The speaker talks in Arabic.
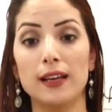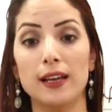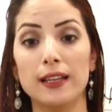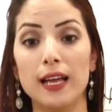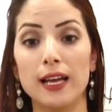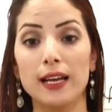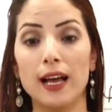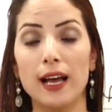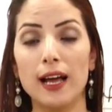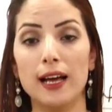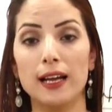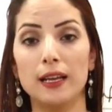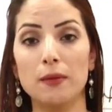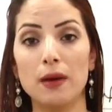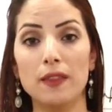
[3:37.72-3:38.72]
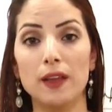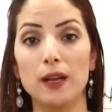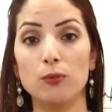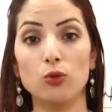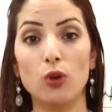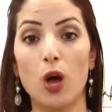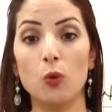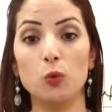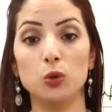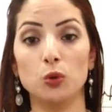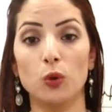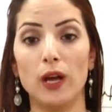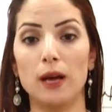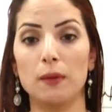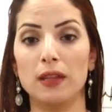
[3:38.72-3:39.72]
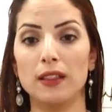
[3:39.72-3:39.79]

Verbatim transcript: لدينا حالة لماذا لم تحوطوا حا